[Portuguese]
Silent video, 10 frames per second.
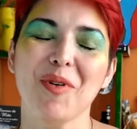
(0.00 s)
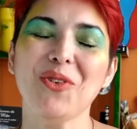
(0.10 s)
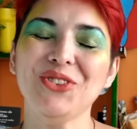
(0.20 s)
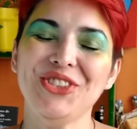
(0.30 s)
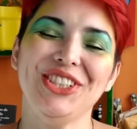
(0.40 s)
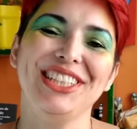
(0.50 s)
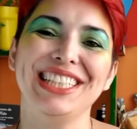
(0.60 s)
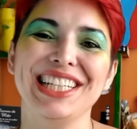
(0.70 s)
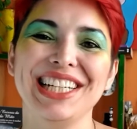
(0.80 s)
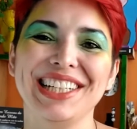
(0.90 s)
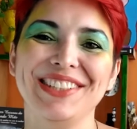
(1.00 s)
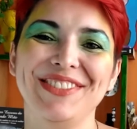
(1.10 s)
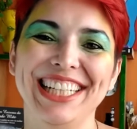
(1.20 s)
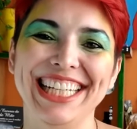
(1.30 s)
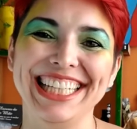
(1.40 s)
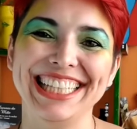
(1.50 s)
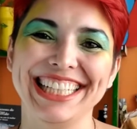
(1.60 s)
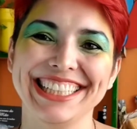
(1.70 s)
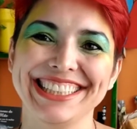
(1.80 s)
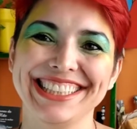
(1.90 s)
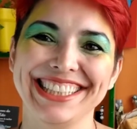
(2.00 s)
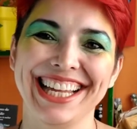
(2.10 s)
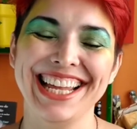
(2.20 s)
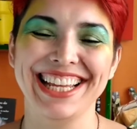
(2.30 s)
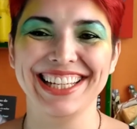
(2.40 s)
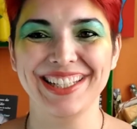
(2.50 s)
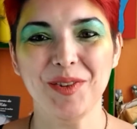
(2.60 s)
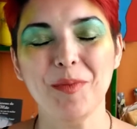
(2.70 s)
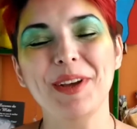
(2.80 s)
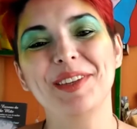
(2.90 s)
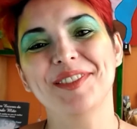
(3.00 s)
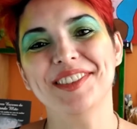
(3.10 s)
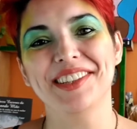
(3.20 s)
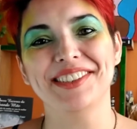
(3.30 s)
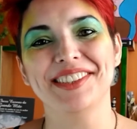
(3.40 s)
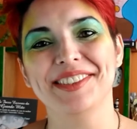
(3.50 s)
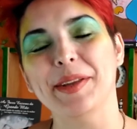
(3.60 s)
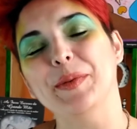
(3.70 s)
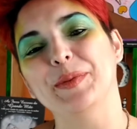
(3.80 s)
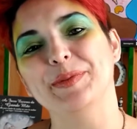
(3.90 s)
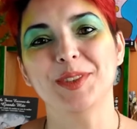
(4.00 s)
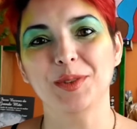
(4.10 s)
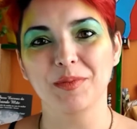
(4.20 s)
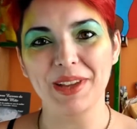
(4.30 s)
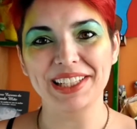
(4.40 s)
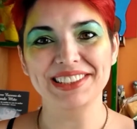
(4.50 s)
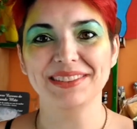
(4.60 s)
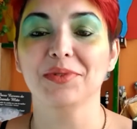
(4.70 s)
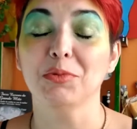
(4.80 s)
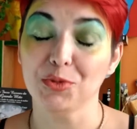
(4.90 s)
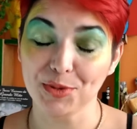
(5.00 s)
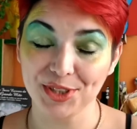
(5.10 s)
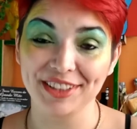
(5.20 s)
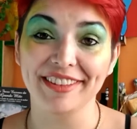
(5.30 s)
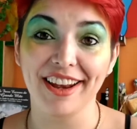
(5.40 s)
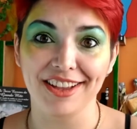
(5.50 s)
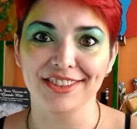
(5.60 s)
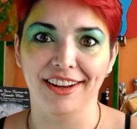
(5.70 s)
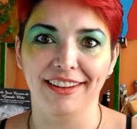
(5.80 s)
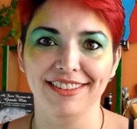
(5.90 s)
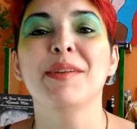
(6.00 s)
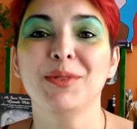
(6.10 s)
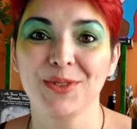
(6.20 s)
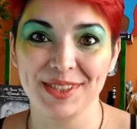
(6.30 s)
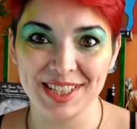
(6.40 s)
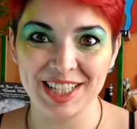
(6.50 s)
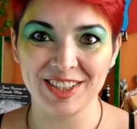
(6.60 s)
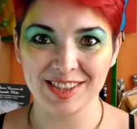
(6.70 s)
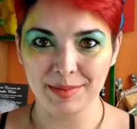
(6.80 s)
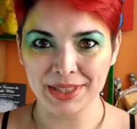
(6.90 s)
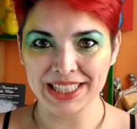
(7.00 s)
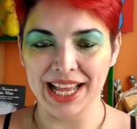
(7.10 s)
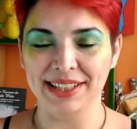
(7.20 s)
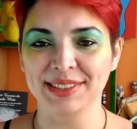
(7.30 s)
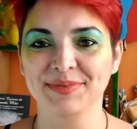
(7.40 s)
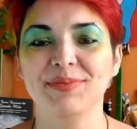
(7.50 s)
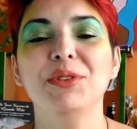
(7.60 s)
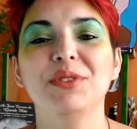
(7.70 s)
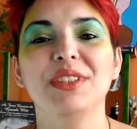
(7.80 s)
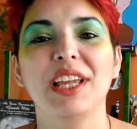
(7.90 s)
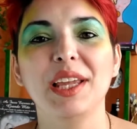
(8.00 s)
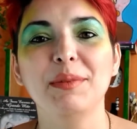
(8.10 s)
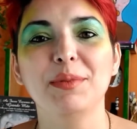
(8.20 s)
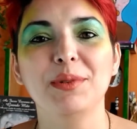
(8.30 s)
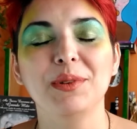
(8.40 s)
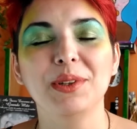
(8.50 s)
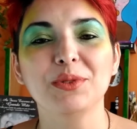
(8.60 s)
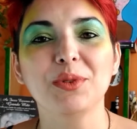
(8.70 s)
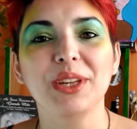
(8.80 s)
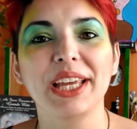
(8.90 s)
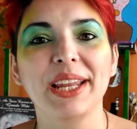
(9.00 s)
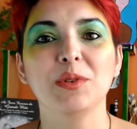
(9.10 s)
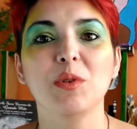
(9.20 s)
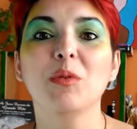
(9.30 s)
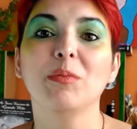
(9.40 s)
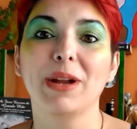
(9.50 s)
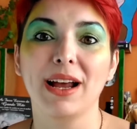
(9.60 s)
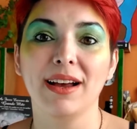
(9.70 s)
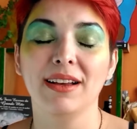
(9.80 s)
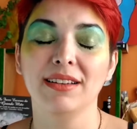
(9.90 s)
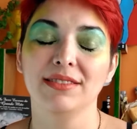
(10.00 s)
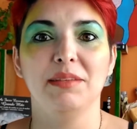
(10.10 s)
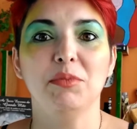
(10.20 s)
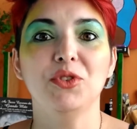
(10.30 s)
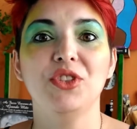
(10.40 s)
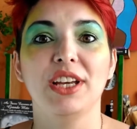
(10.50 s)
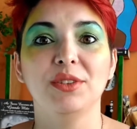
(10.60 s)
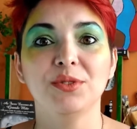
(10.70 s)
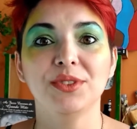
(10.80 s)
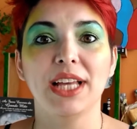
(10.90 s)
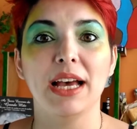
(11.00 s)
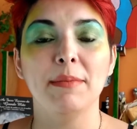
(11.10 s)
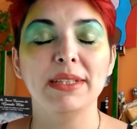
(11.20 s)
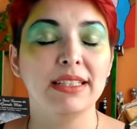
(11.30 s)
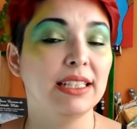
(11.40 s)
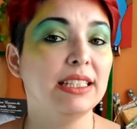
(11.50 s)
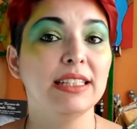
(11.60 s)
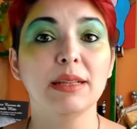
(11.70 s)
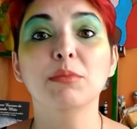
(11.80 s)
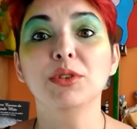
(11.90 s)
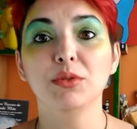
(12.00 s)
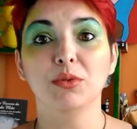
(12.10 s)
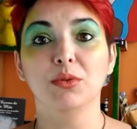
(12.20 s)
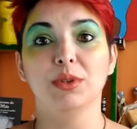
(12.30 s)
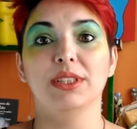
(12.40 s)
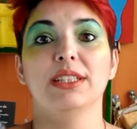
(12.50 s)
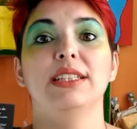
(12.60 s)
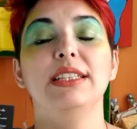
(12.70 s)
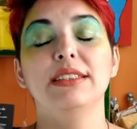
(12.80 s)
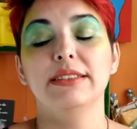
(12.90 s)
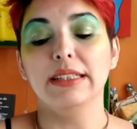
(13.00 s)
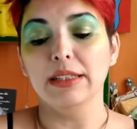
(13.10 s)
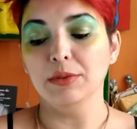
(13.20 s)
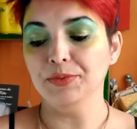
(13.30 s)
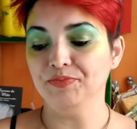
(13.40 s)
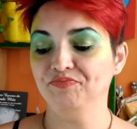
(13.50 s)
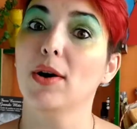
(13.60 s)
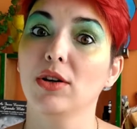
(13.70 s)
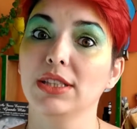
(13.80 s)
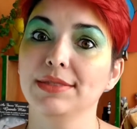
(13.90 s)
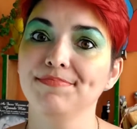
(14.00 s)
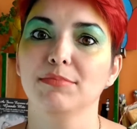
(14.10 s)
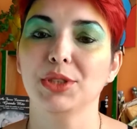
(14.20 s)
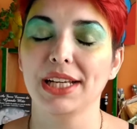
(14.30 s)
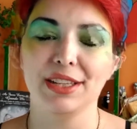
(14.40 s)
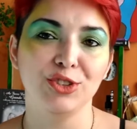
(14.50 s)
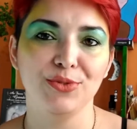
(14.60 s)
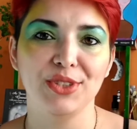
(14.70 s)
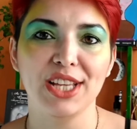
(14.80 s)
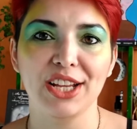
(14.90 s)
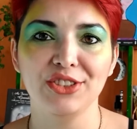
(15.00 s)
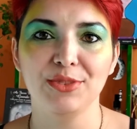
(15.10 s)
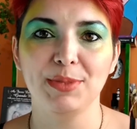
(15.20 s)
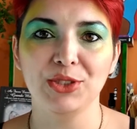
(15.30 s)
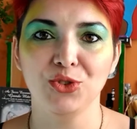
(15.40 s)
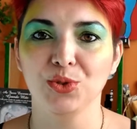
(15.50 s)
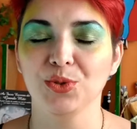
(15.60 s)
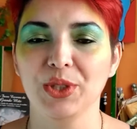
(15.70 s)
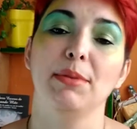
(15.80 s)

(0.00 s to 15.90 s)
Bom dia, meninas! Como é que vocês estão? Tudo bem? Vamos pro que interessa, né? Vamos fazer a nossa mandala. Há muito tempo eu tô querendo comprar meu diário lunar, mas a grana tá muito curta. Então, bora botar criatividade para jogo. Né?